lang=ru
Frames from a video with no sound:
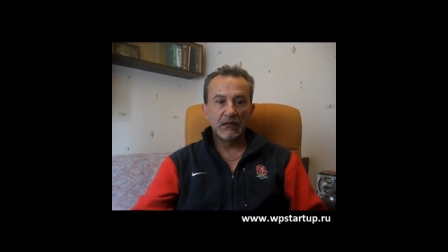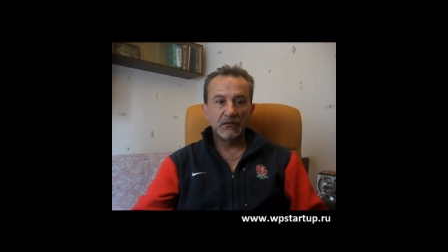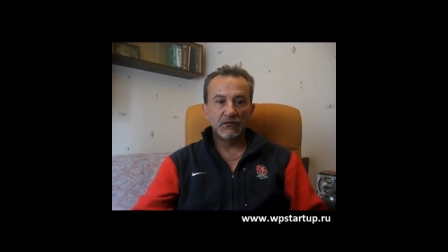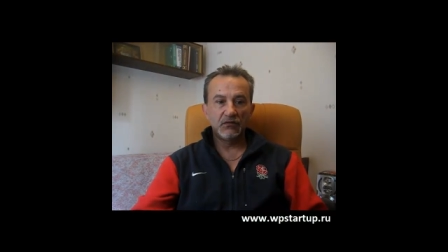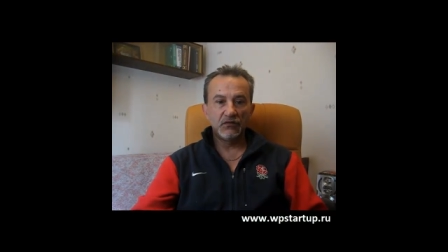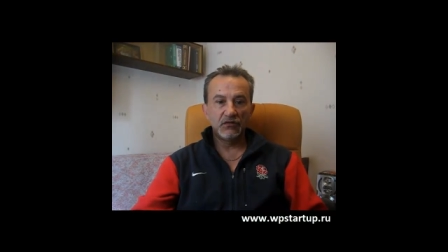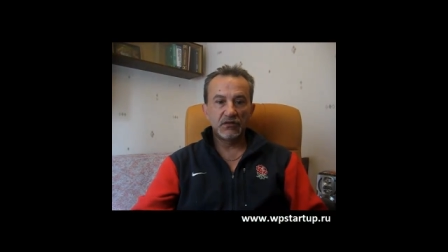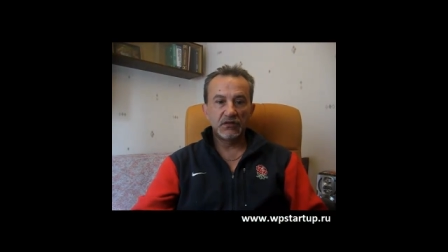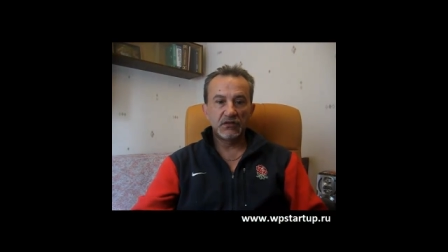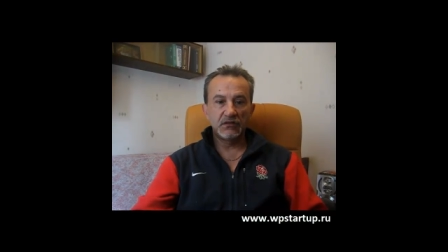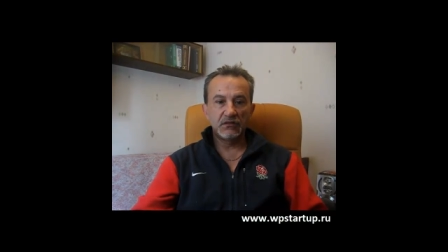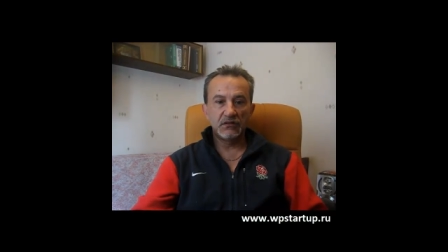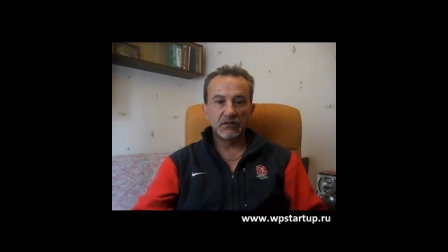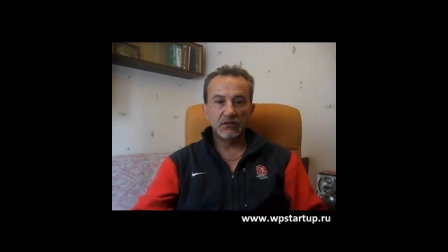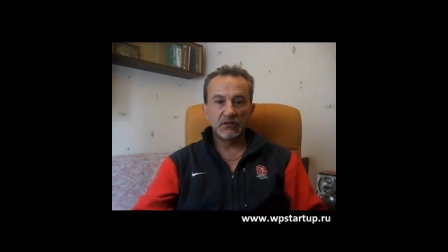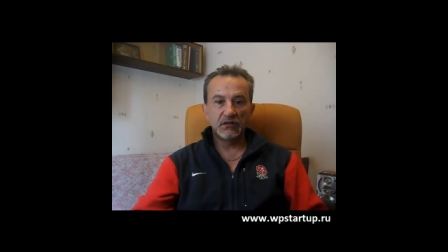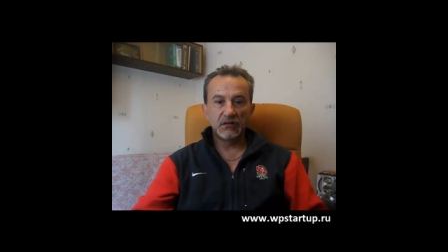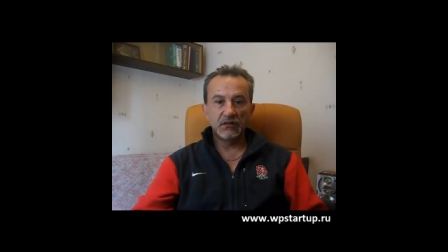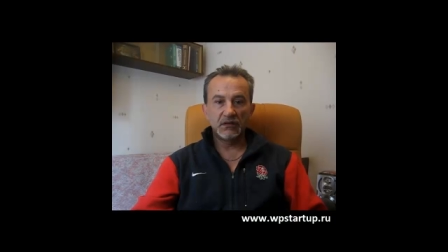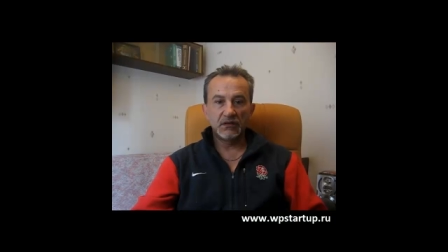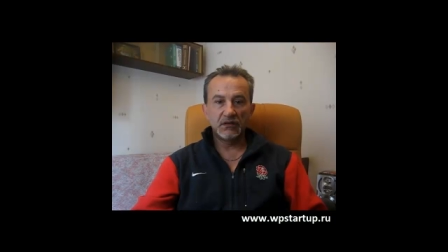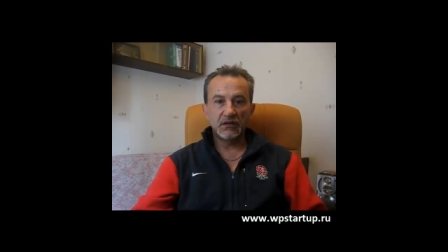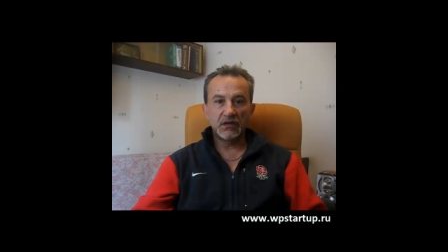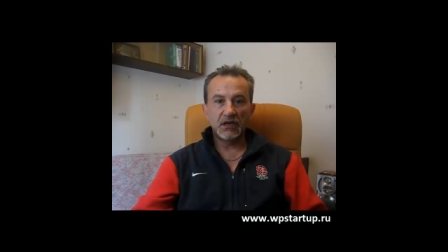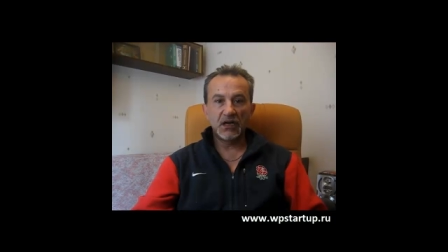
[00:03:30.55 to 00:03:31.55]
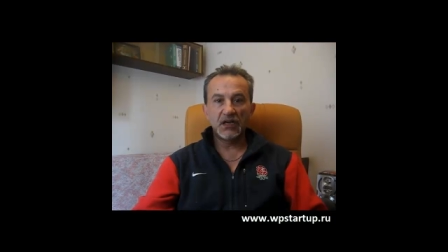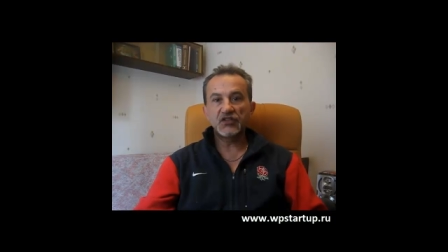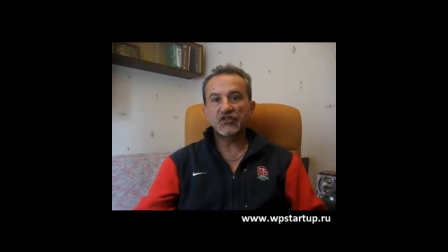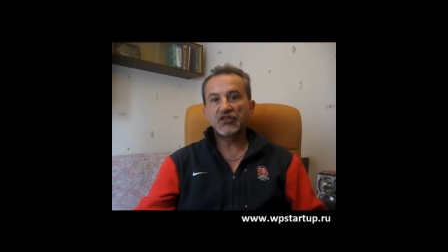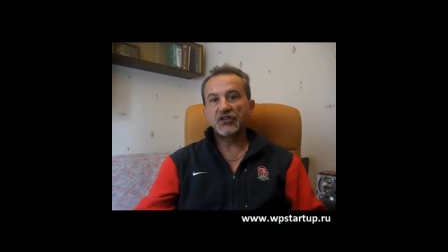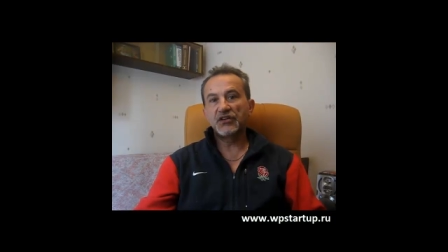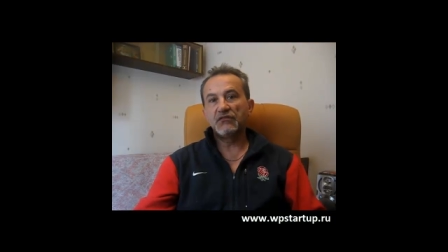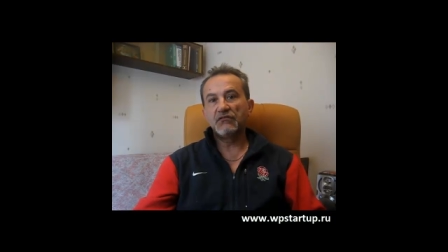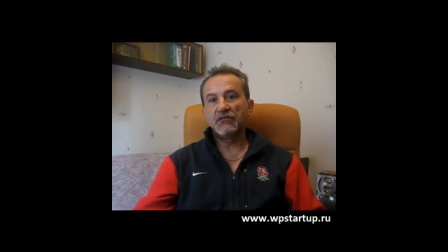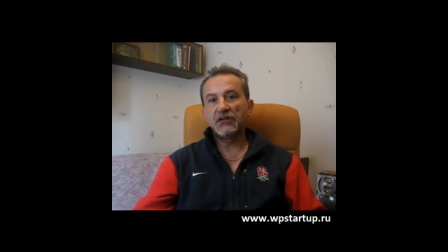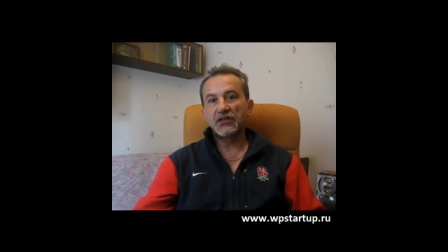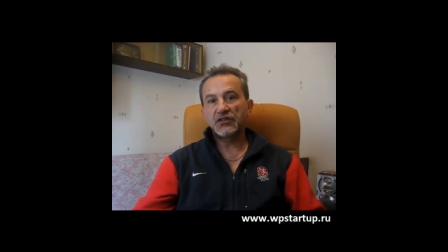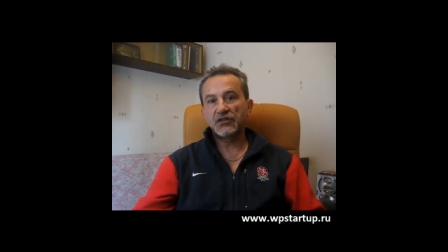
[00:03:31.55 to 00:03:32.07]
То есть э,
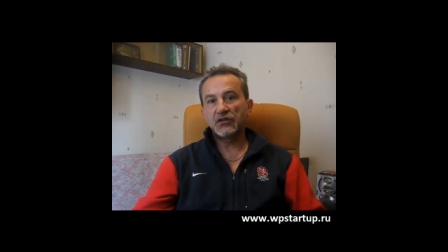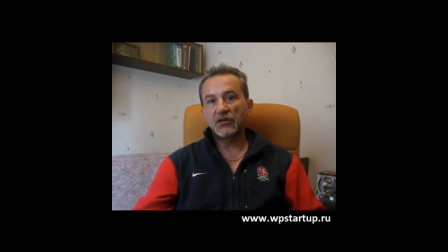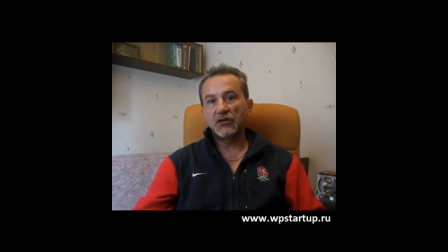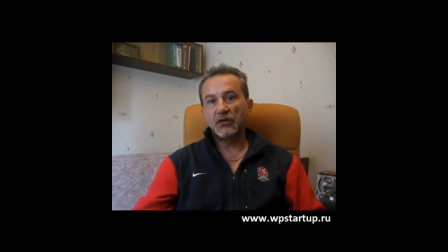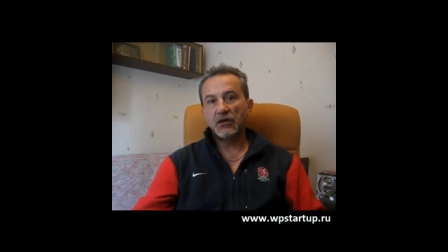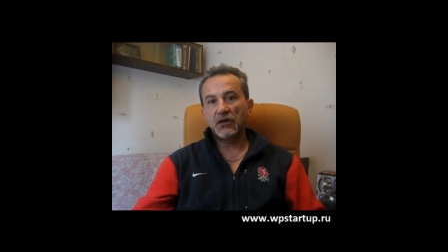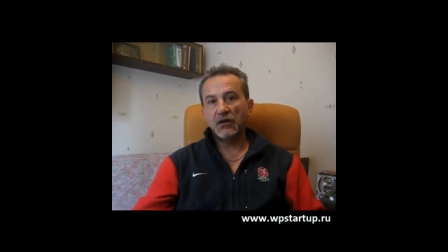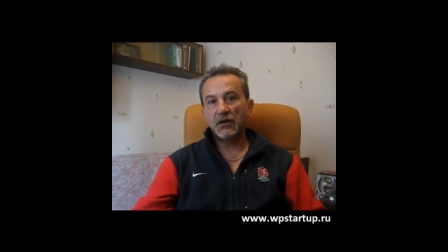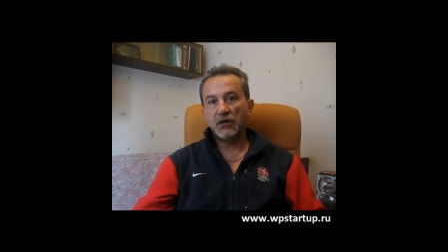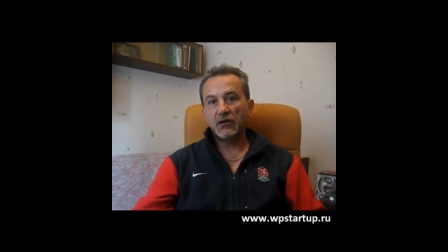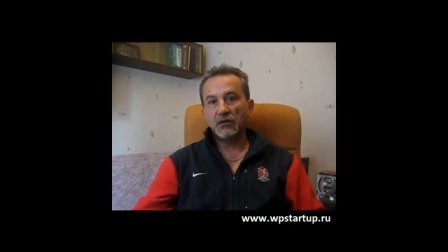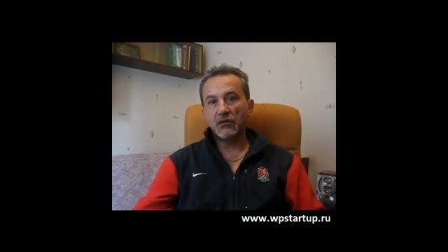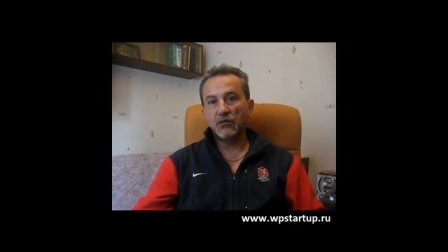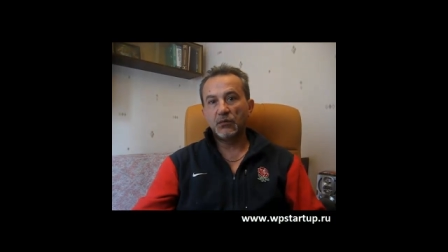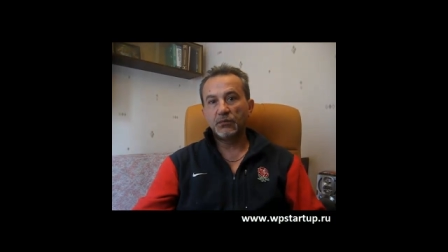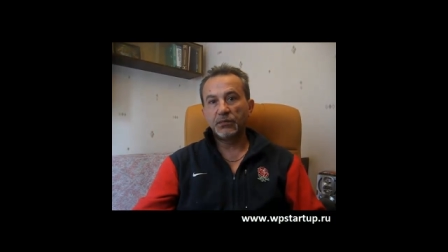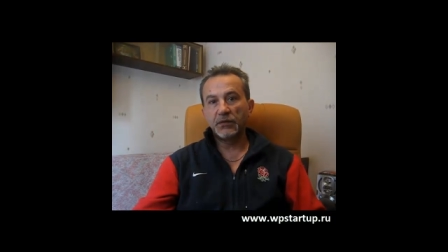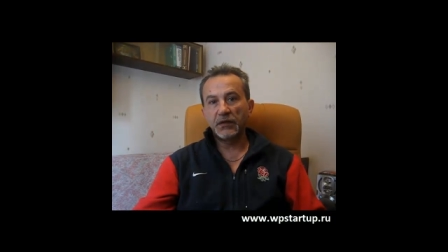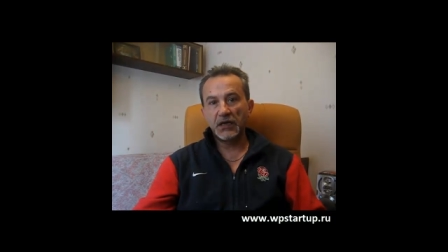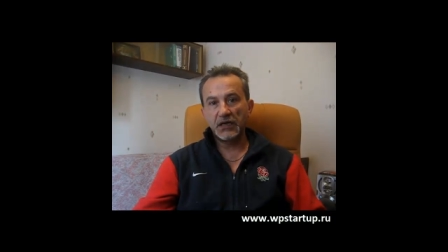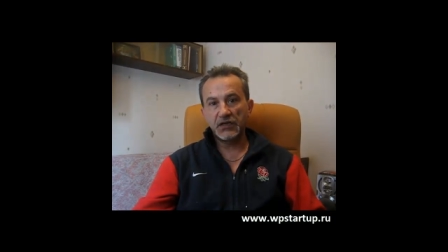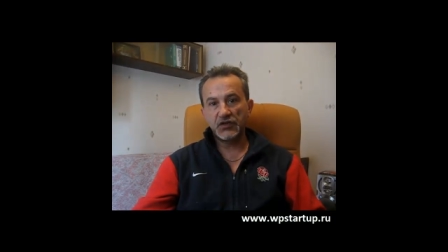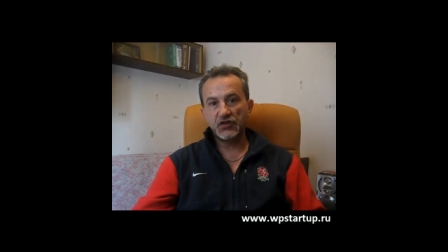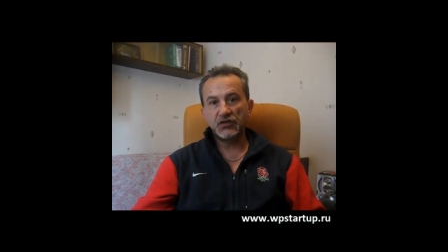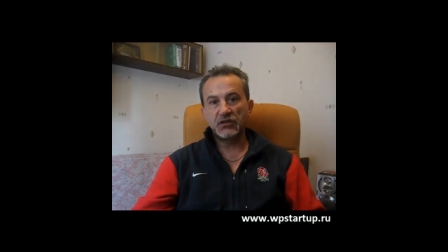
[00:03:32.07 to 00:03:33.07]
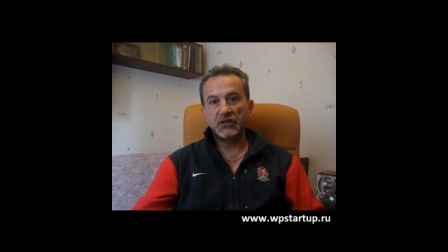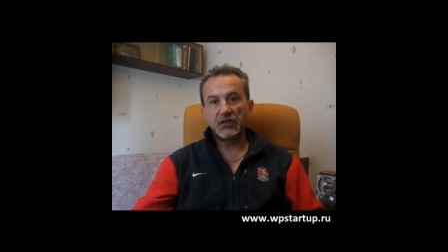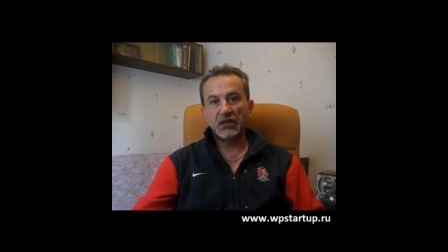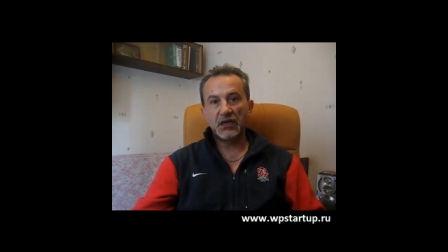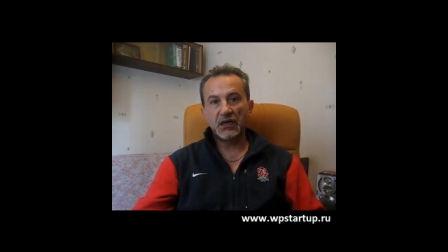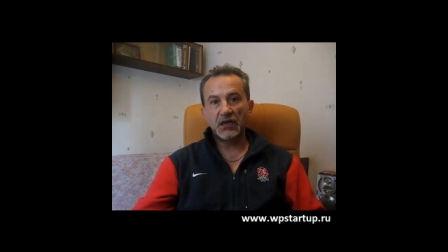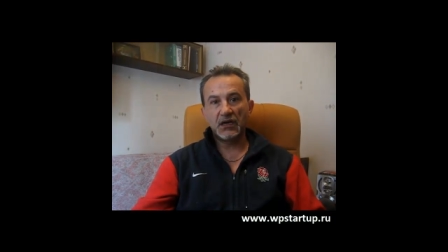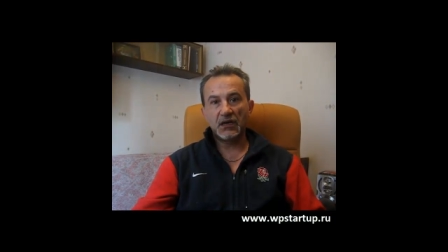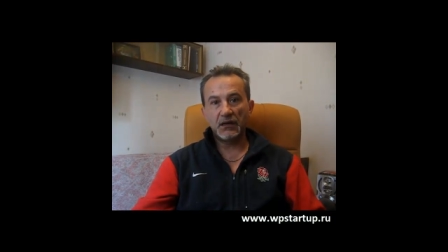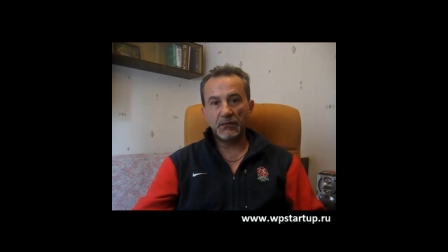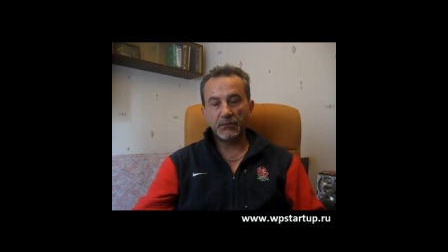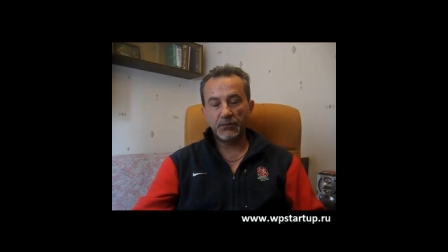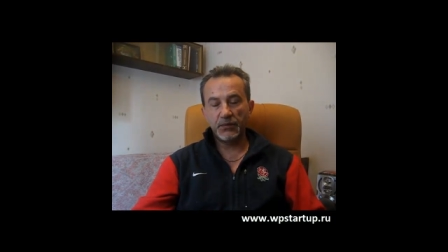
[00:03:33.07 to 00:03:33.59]
каждая ваша
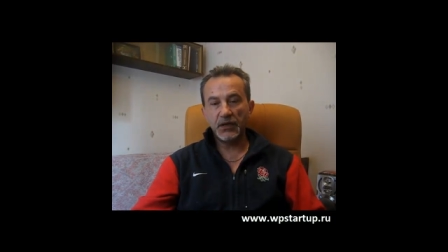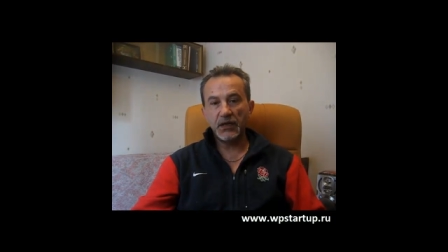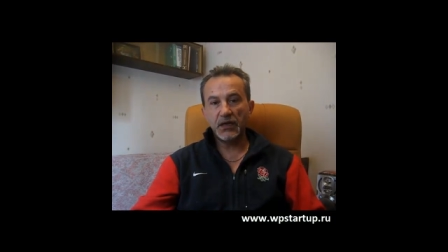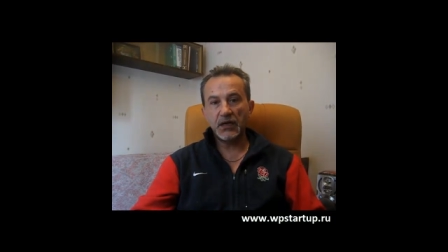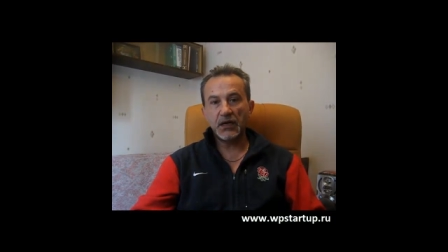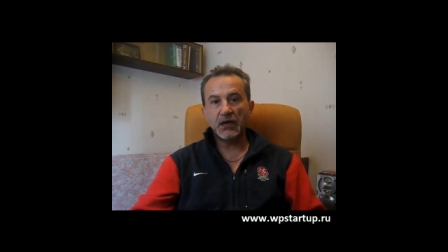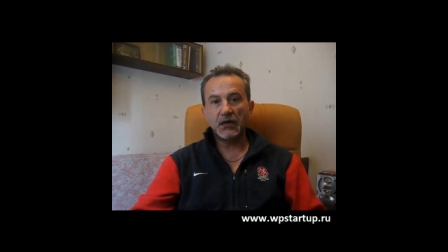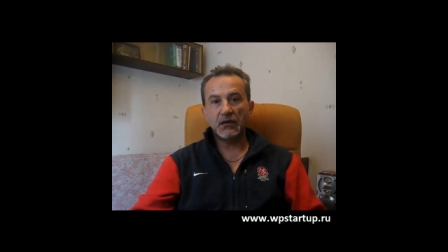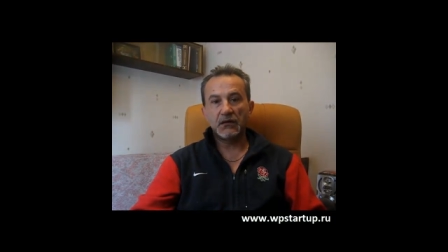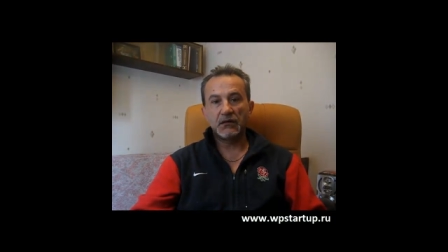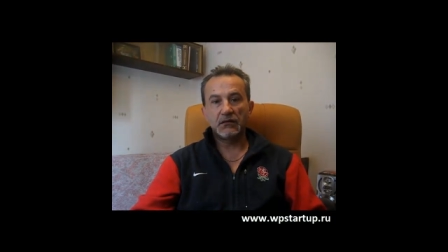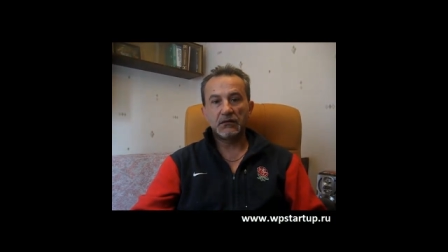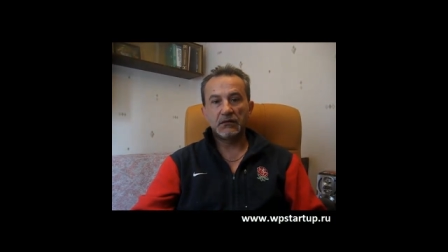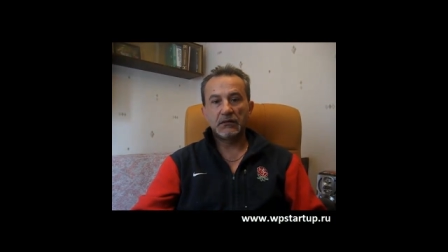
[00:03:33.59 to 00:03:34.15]
уплаченная копейка